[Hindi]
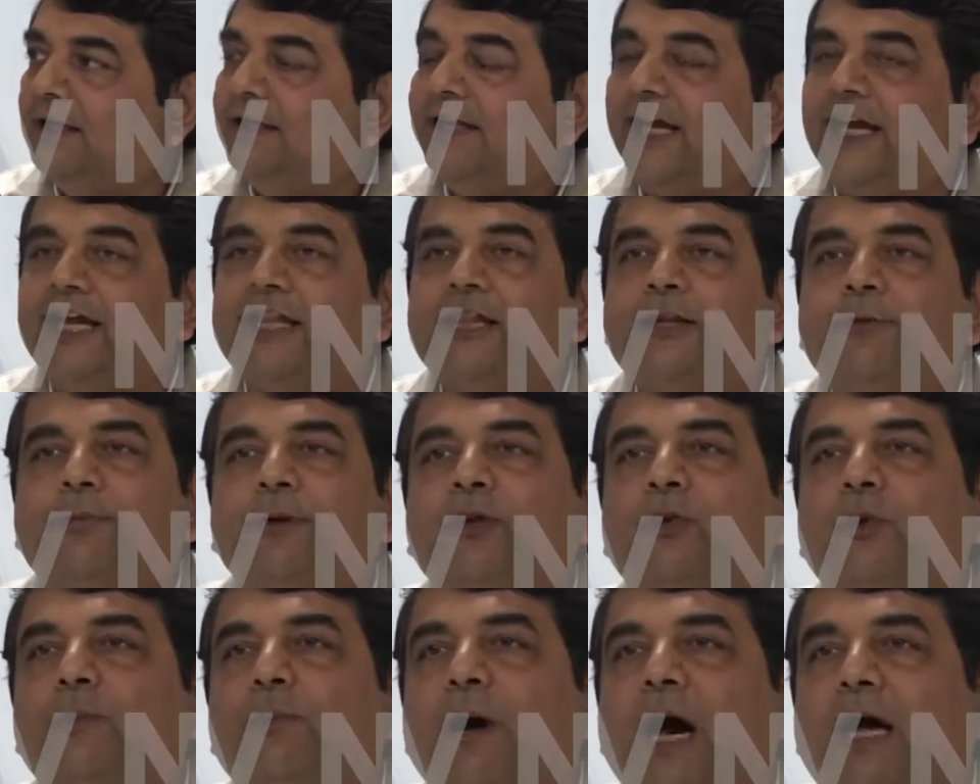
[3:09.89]
केंद्र
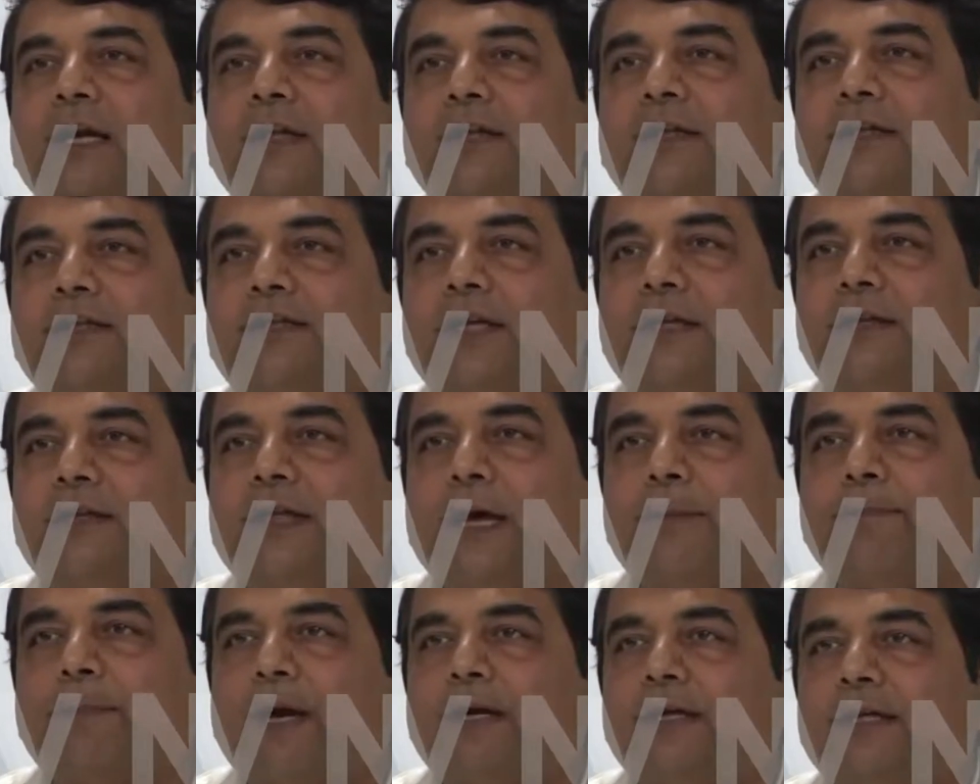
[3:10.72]
में तो भारतीय
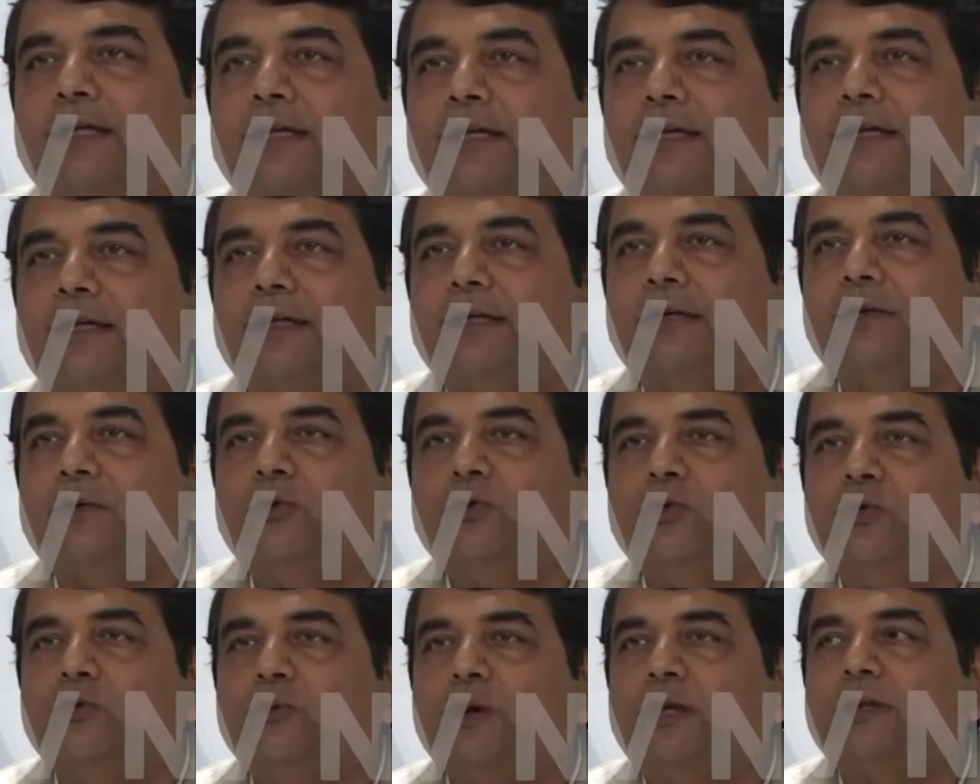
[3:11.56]
जनता पार्टी की
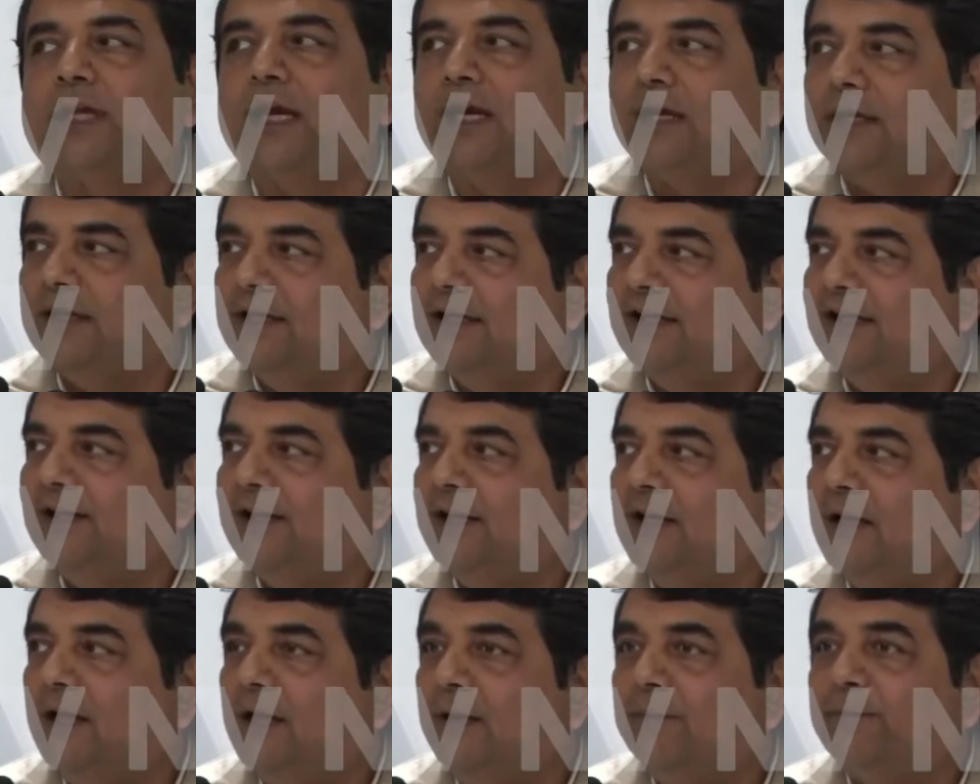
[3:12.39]
हुकूमत है ही
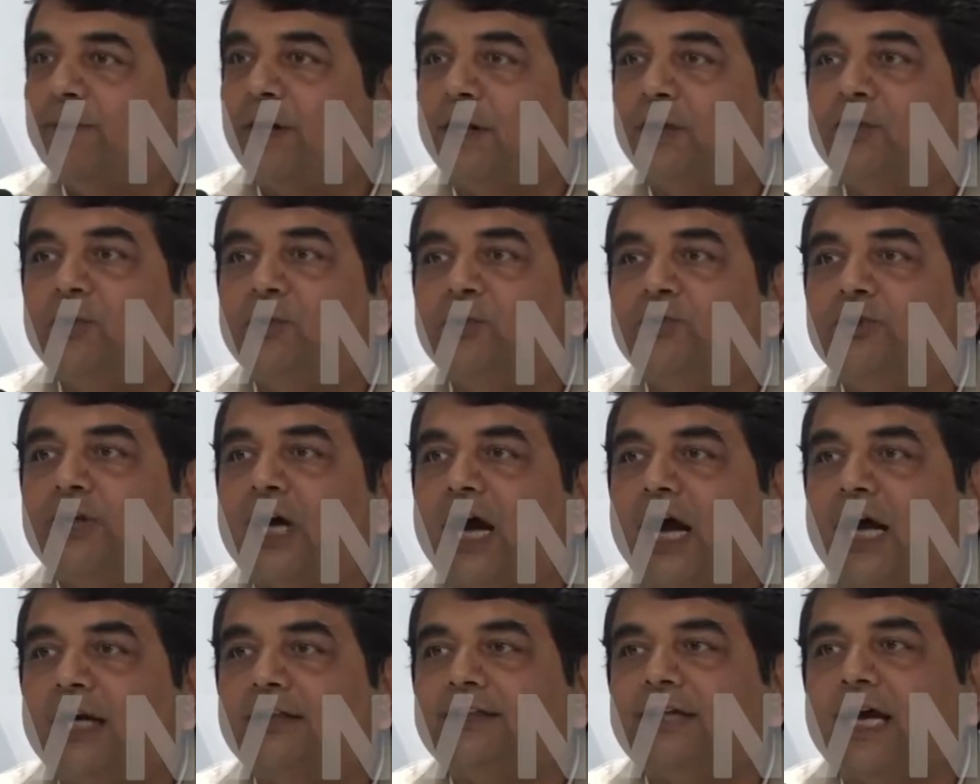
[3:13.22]
परंतु
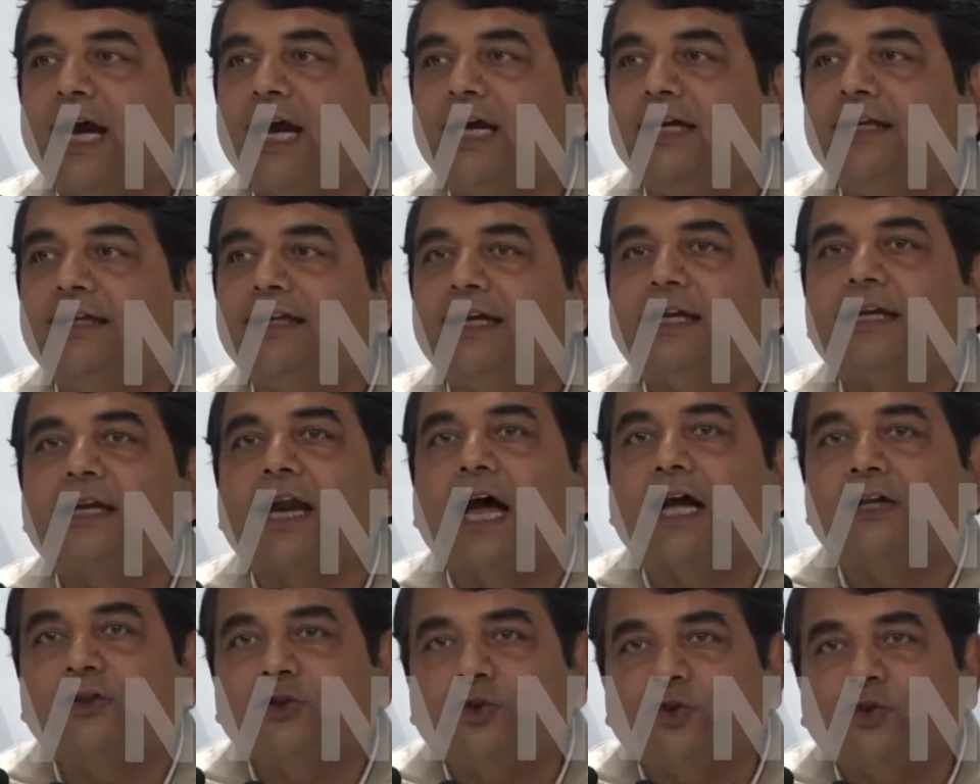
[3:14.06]
जहाँ जहाँ इनके
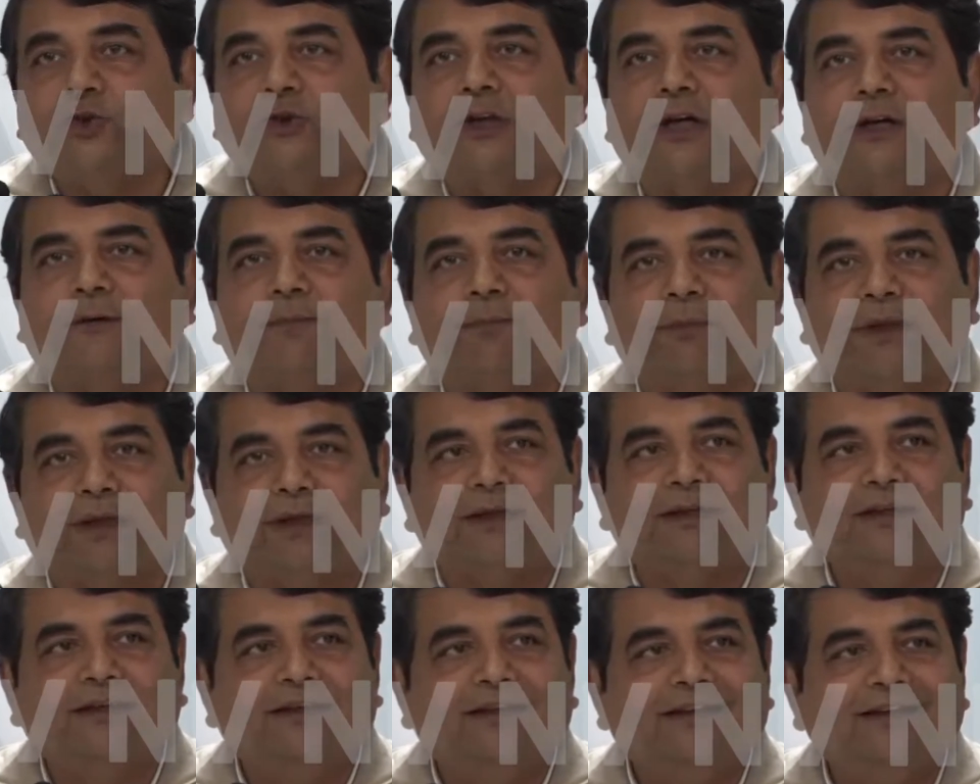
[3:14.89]
राज्यों तक में